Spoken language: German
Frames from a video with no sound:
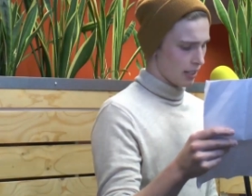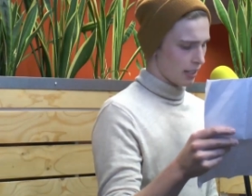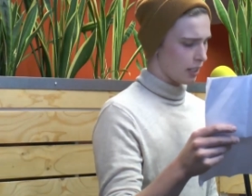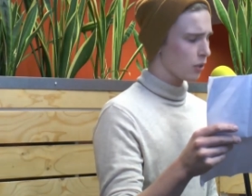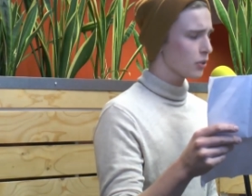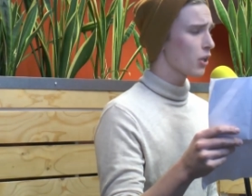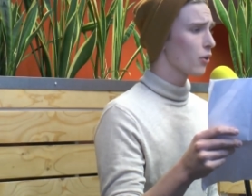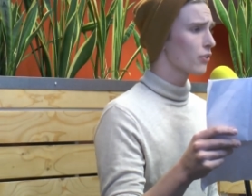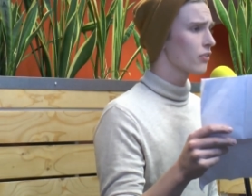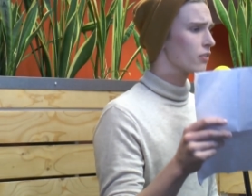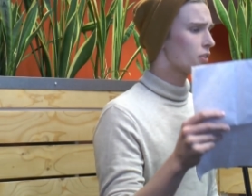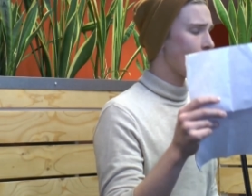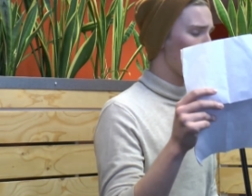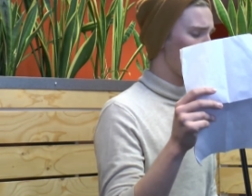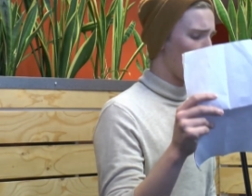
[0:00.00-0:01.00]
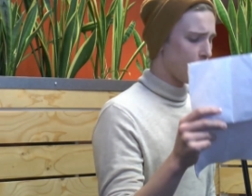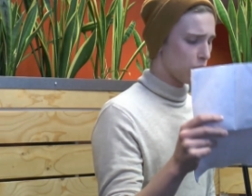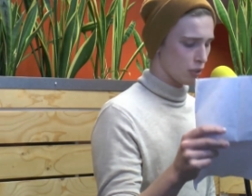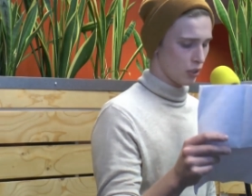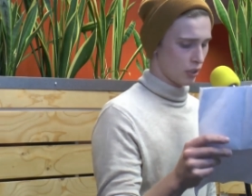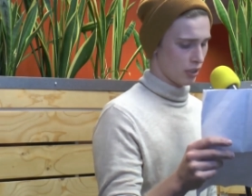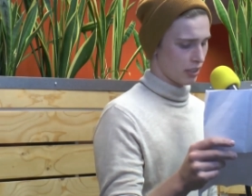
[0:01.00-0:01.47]
Denn unter uns äh,
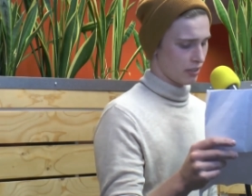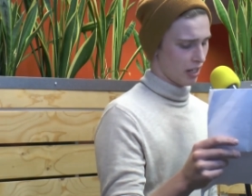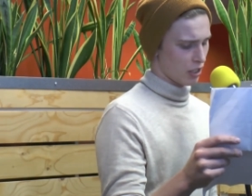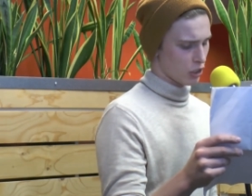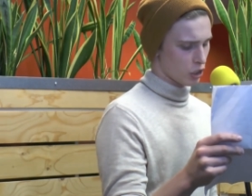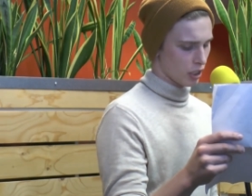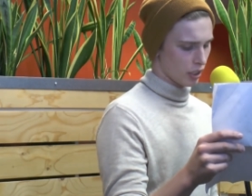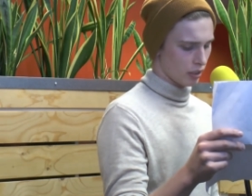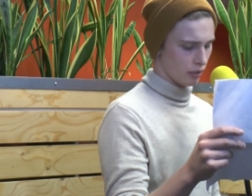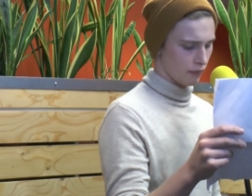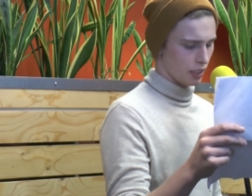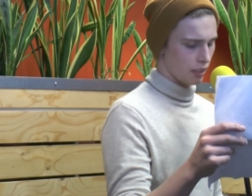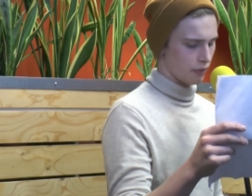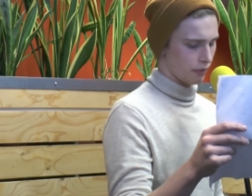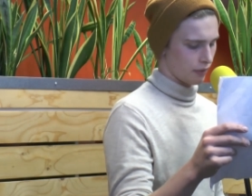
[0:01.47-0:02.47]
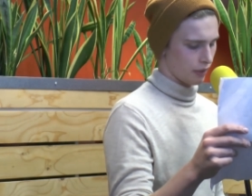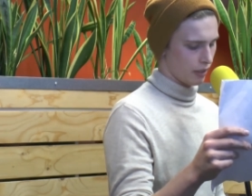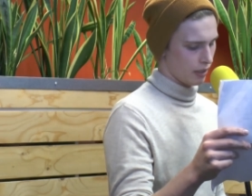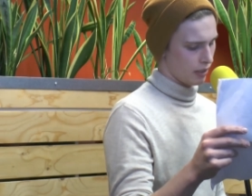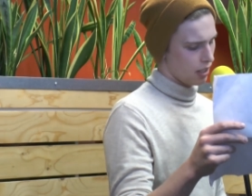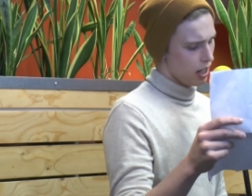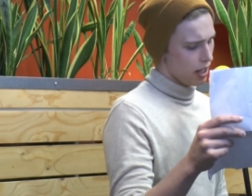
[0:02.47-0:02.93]
Frauen können recht anstrengende Wesen
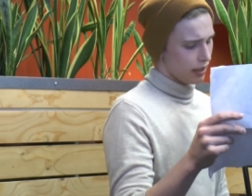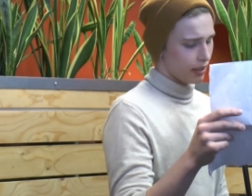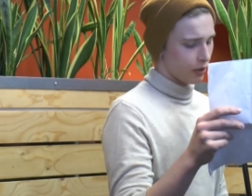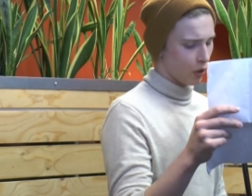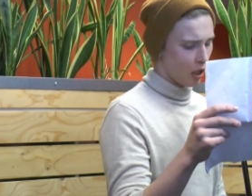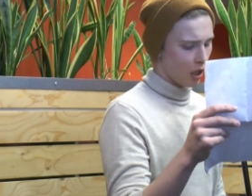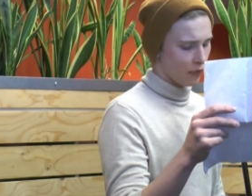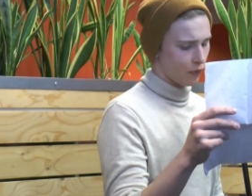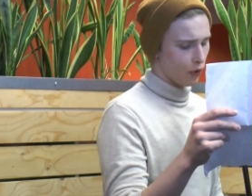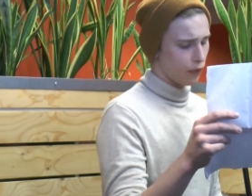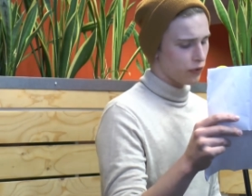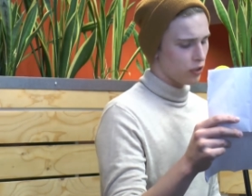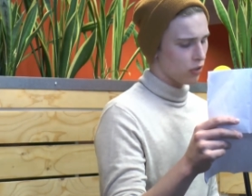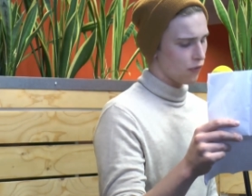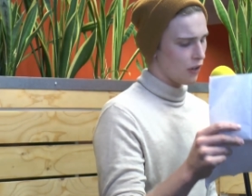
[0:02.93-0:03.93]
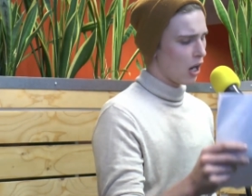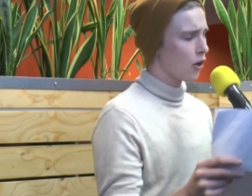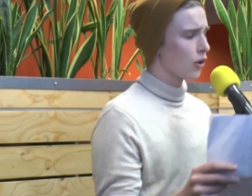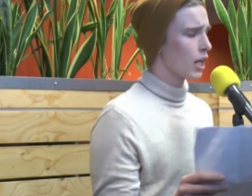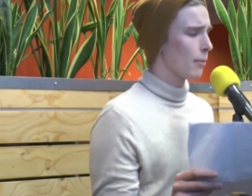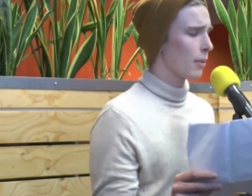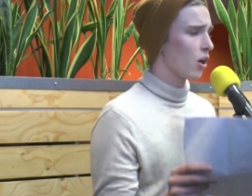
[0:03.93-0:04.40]
sein. Die 0815
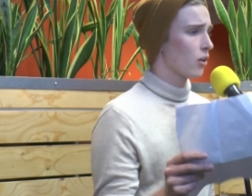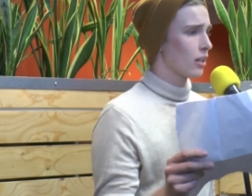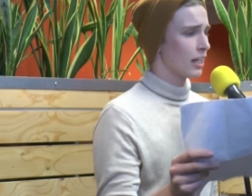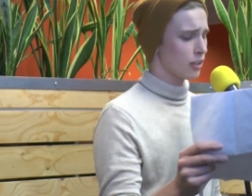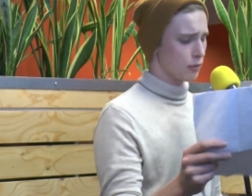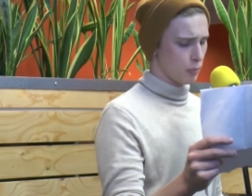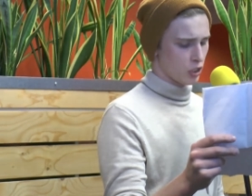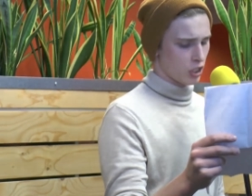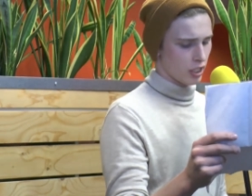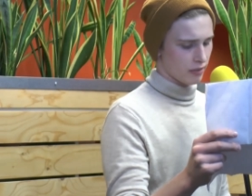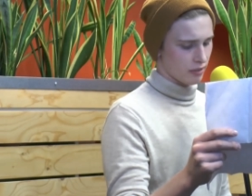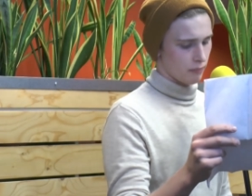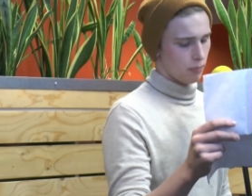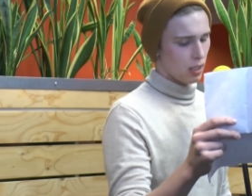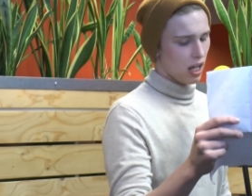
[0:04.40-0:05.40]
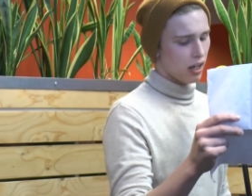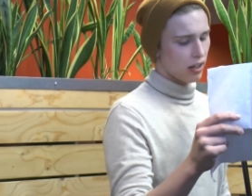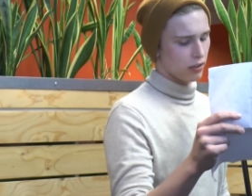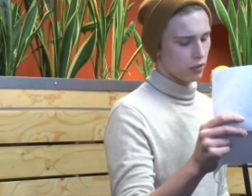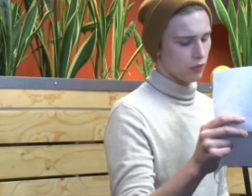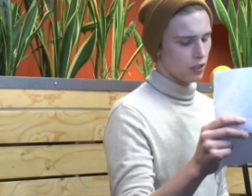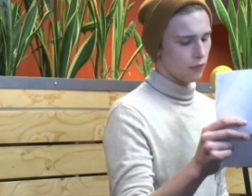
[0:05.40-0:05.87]
Frauen, aber auch lesbische
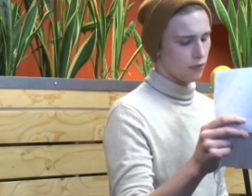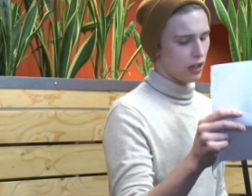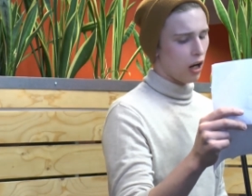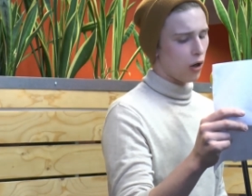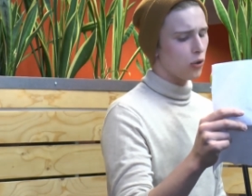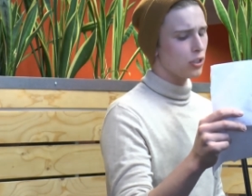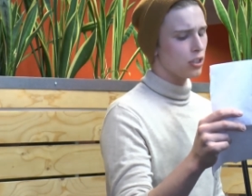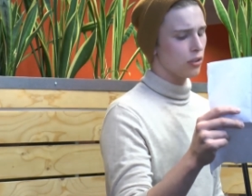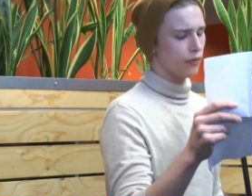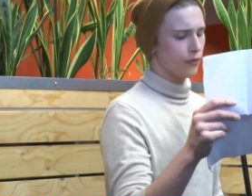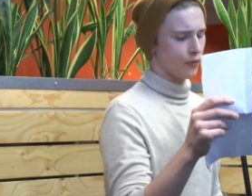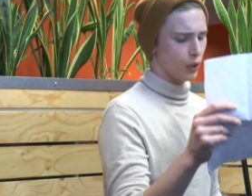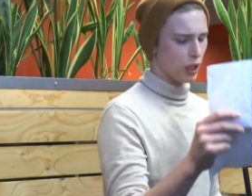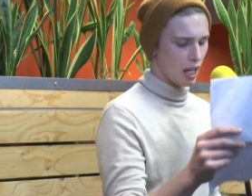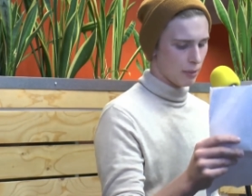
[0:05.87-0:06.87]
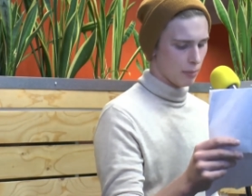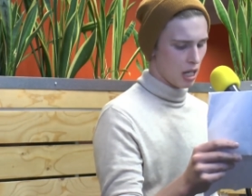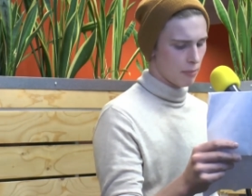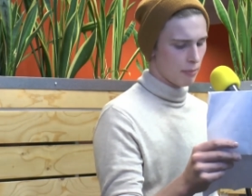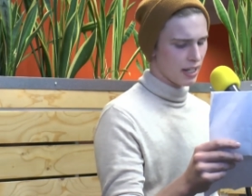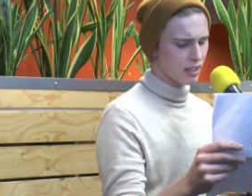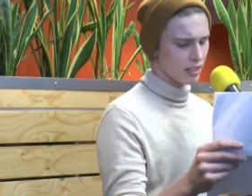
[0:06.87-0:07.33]
Exemplare sowie Frauen, die früher
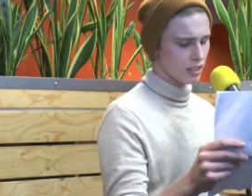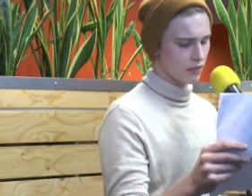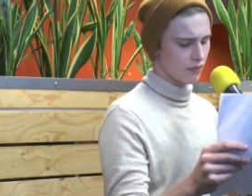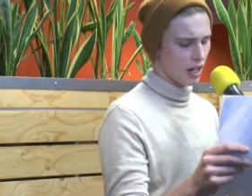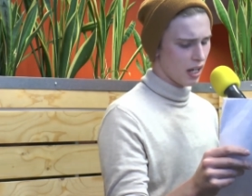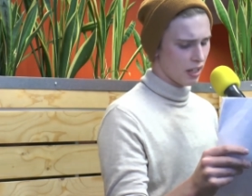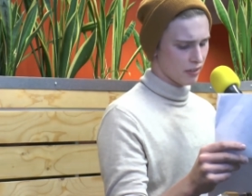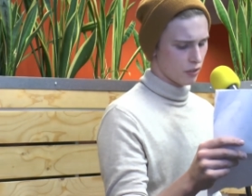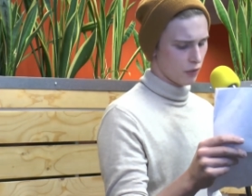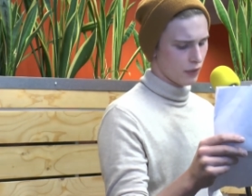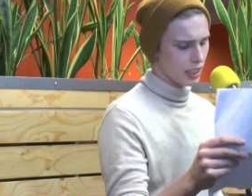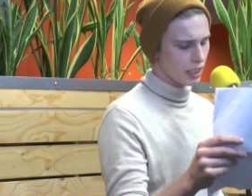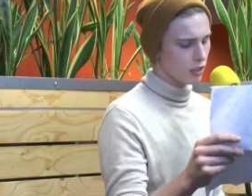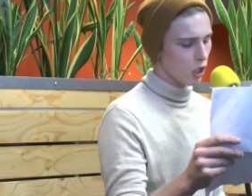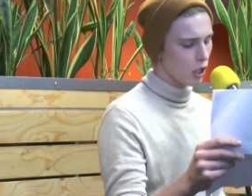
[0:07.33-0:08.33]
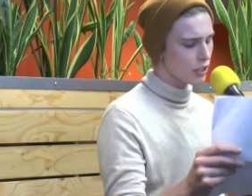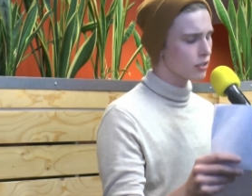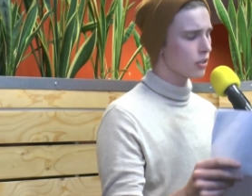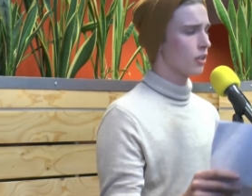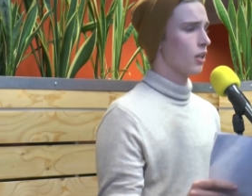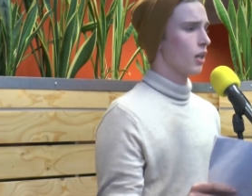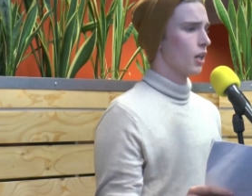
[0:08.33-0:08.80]
einmal männlich waren, sowie
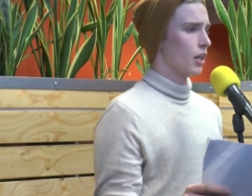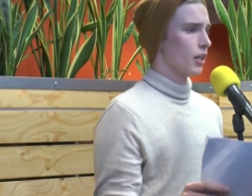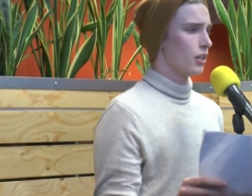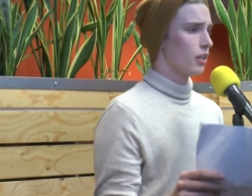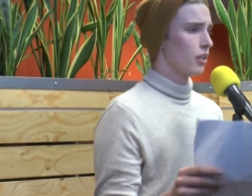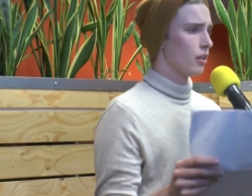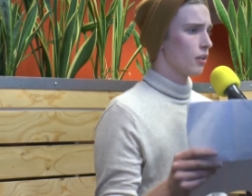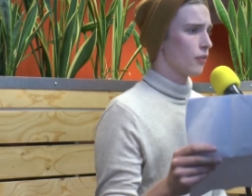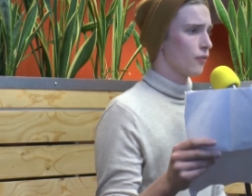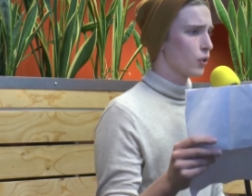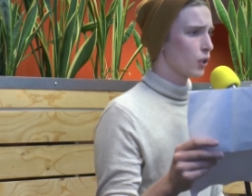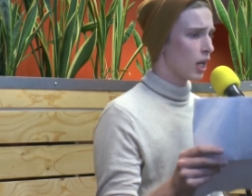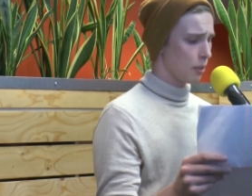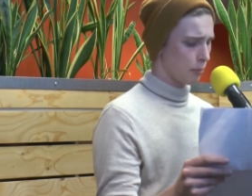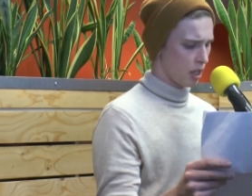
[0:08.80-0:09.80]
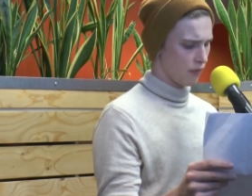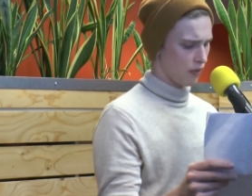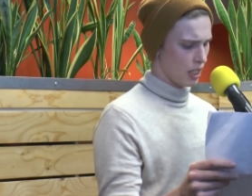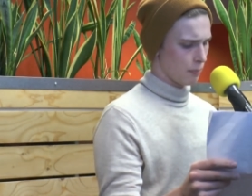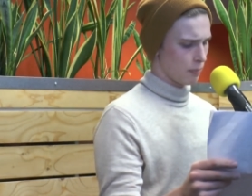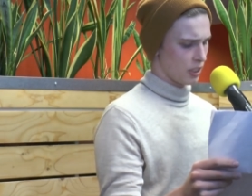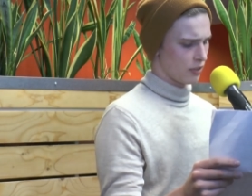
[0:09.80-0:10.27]
Leute, die früher einmal
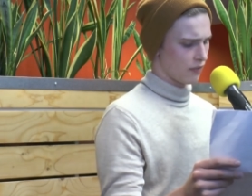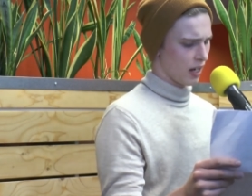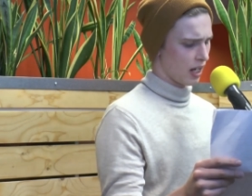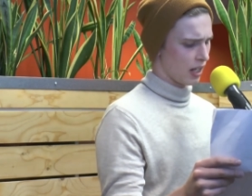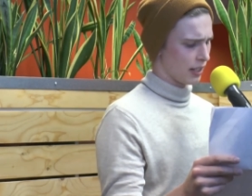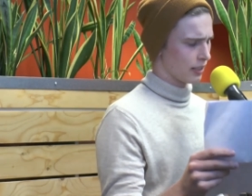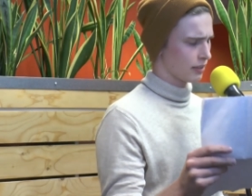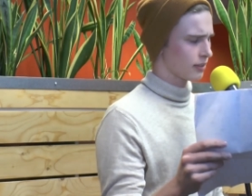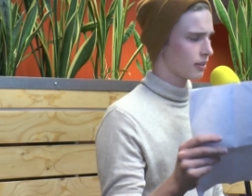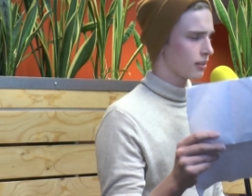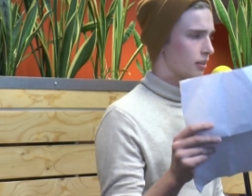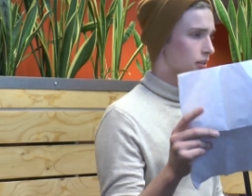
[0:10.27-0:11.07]
weiblich waren. Es